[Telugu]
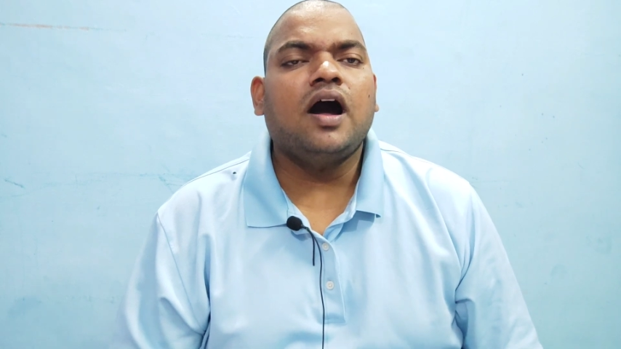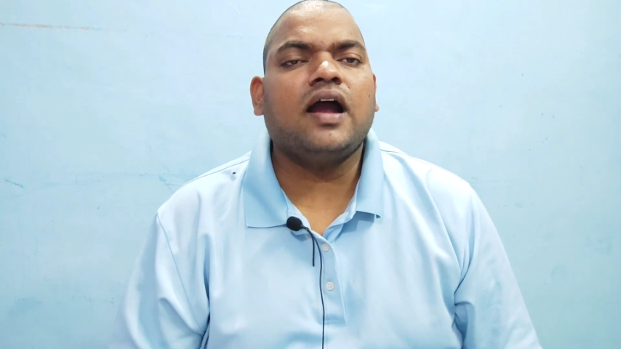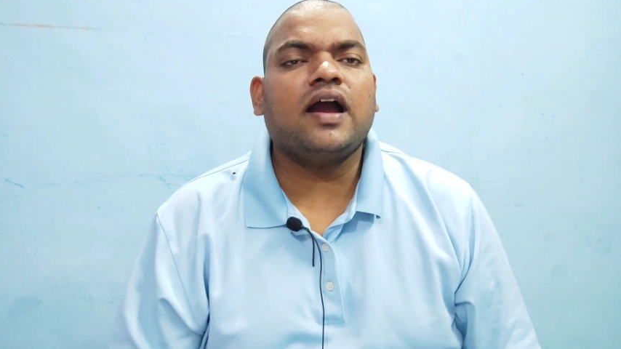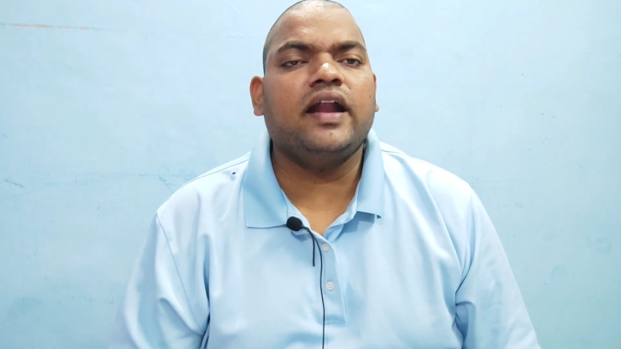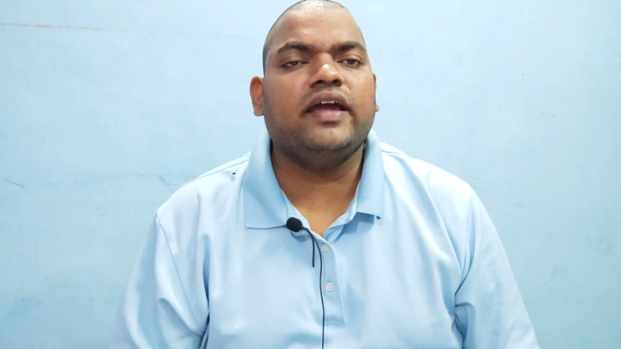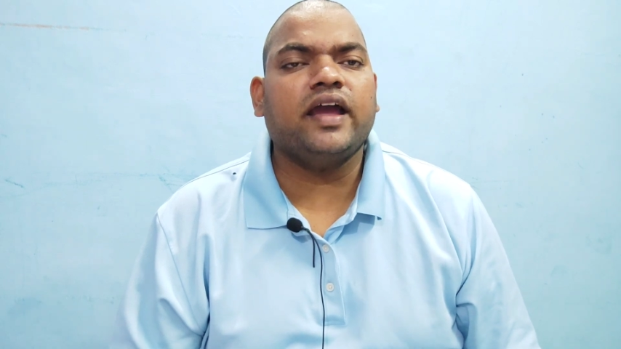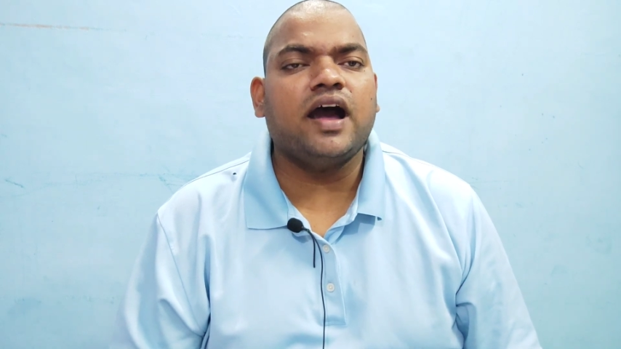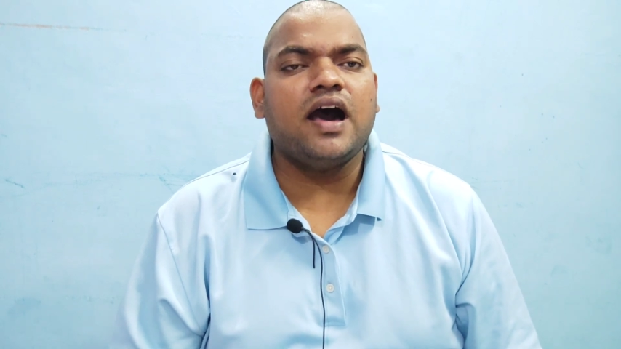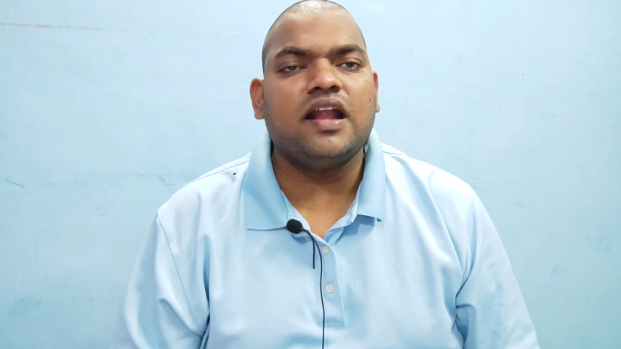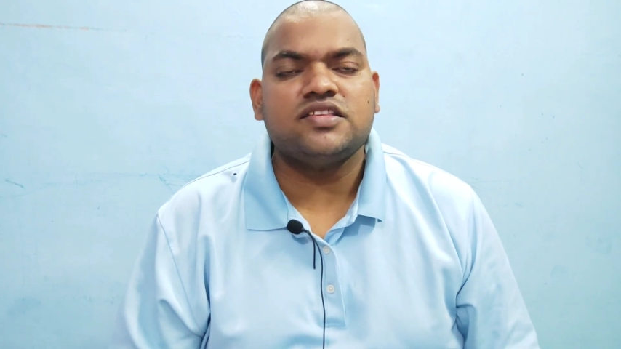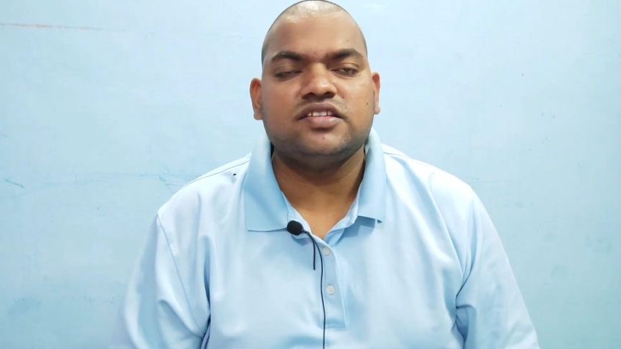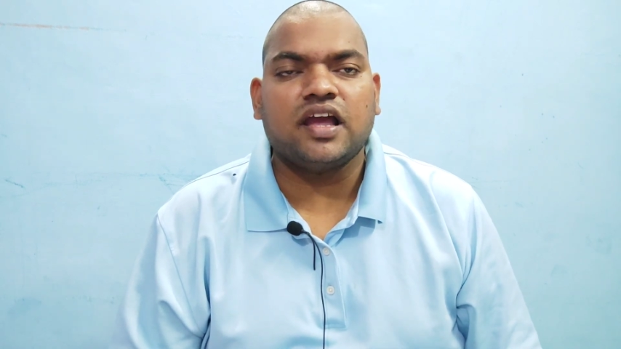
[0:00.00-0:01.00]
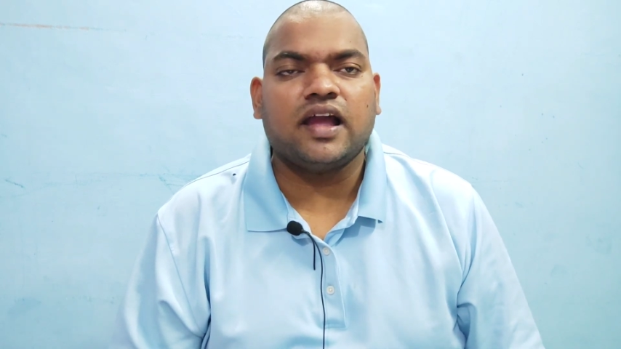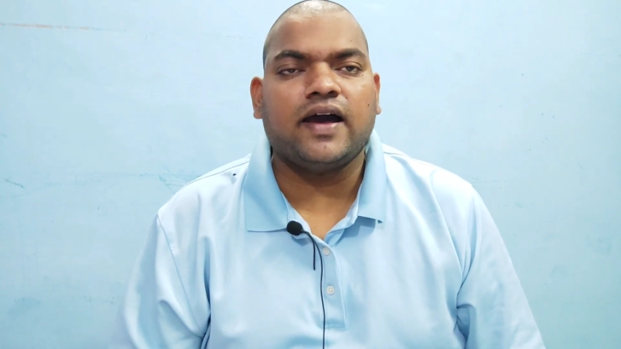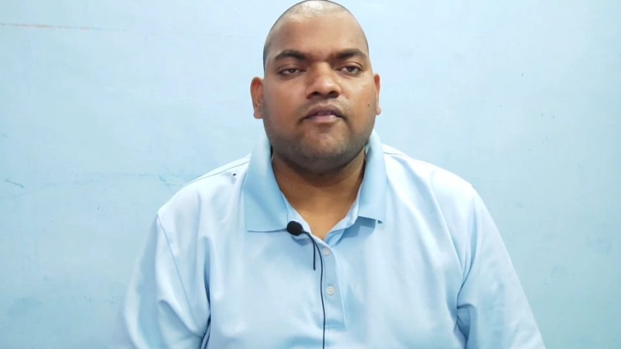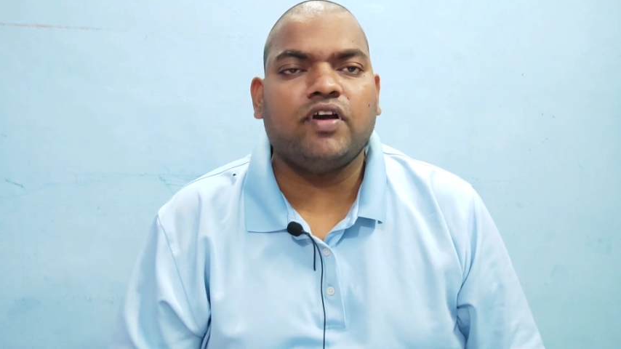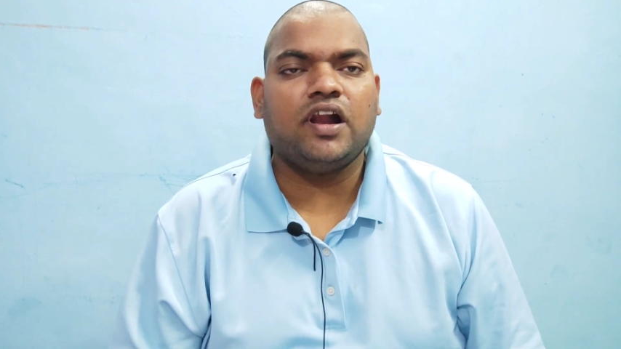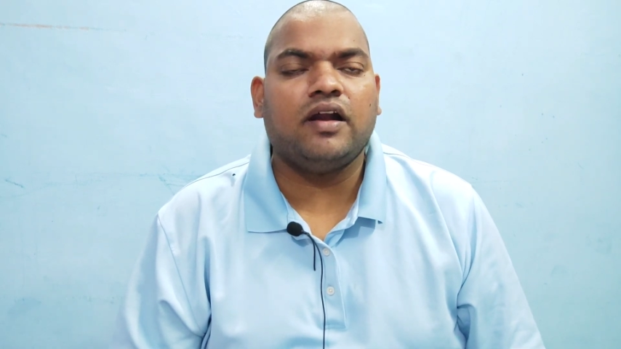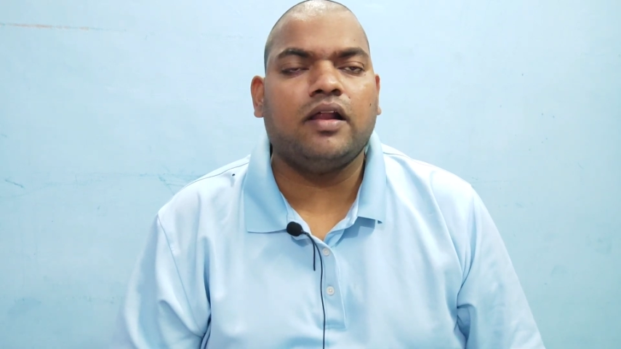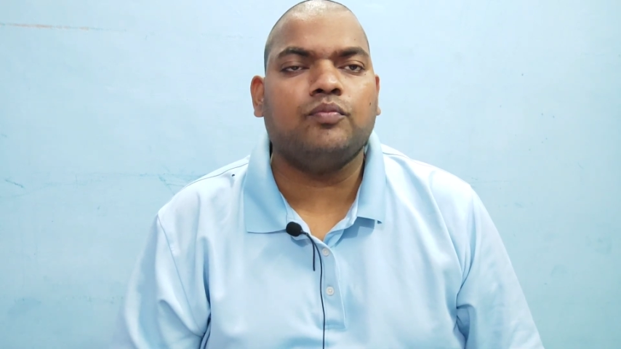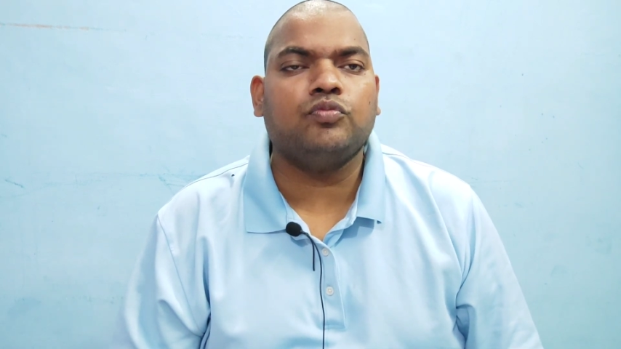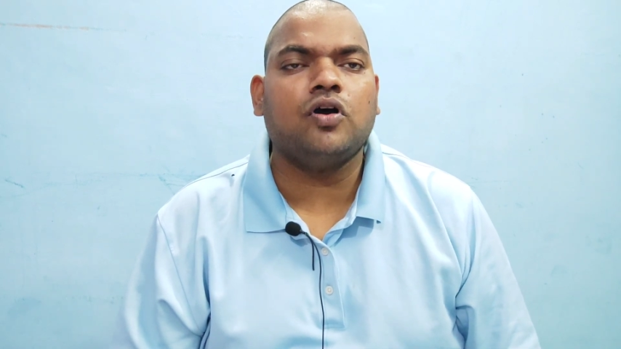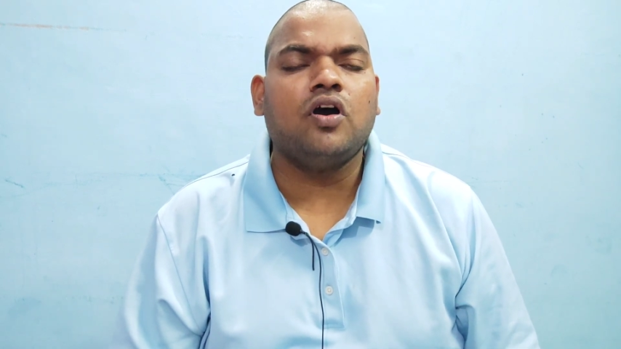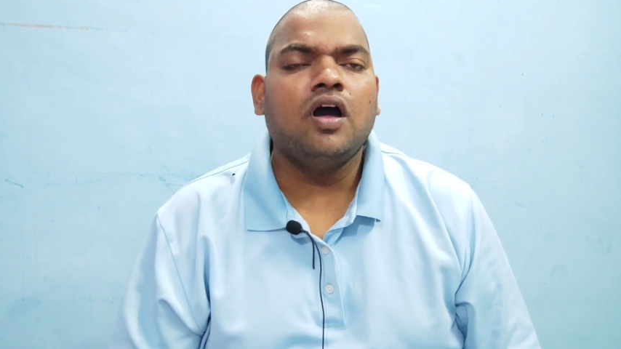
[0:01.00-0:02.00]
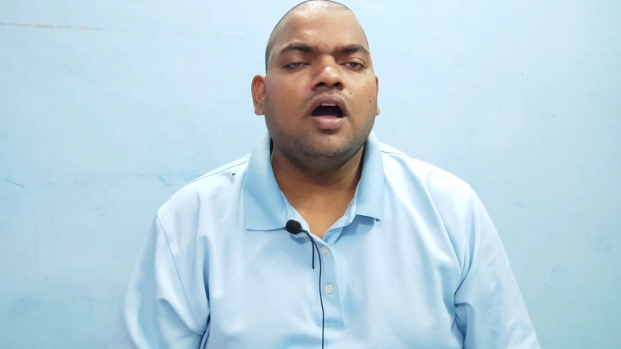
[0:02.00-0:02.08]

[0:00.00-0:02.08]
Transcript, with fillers: అక్కడికి ఆలస్యంగా వెళ్లడంతో